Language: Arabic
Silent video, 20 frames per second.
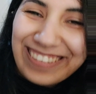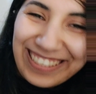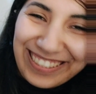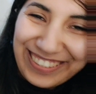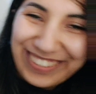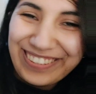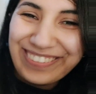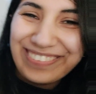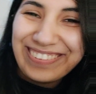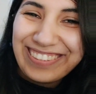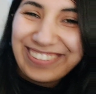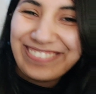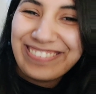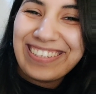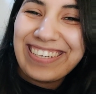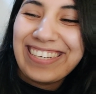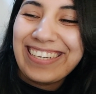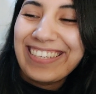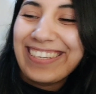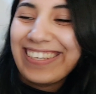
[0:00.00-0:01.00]
توحشتهم نيت
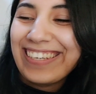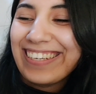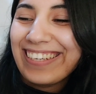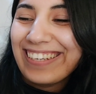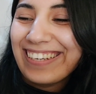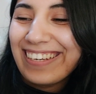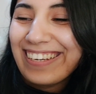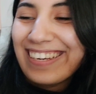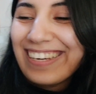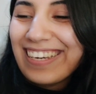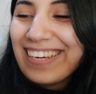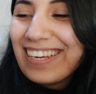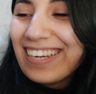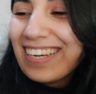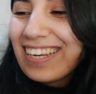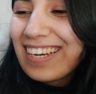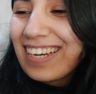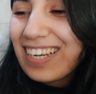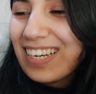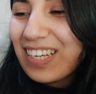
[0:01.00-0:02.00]
مقليين
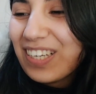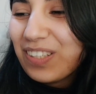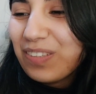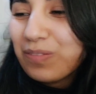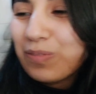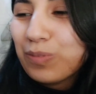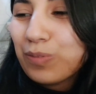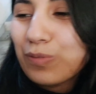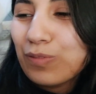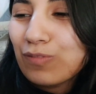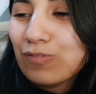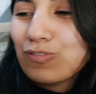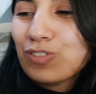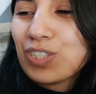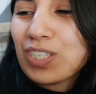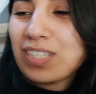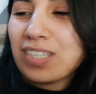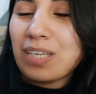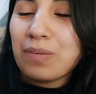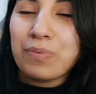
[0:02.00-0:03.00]
نقليهم
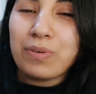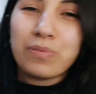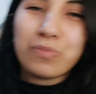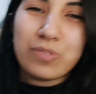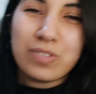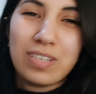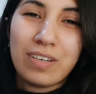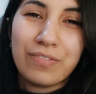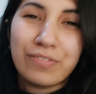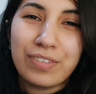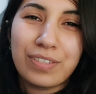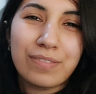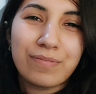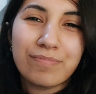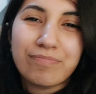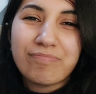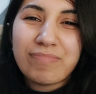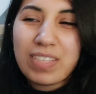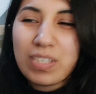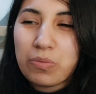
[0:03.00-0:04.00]
ونتغدى بهم وصافي
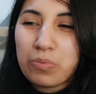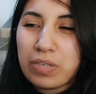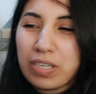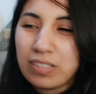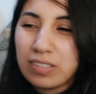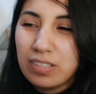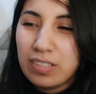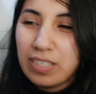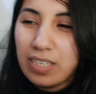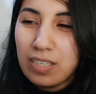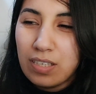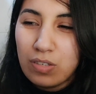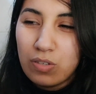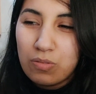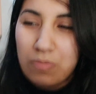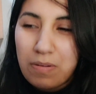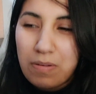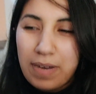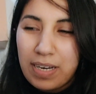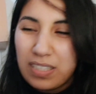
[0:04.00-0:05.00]
هذا هو الغدا ديالي
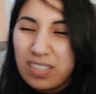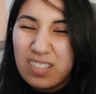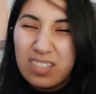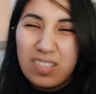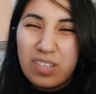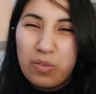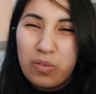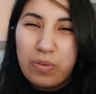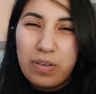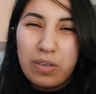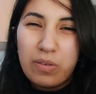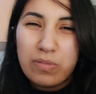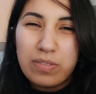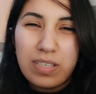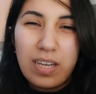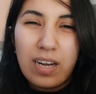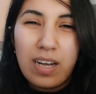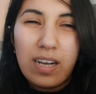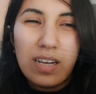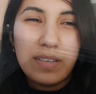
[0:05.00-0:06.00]
اليوم ما غادي ندير والو
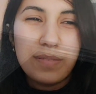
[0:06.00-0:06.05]
صراحه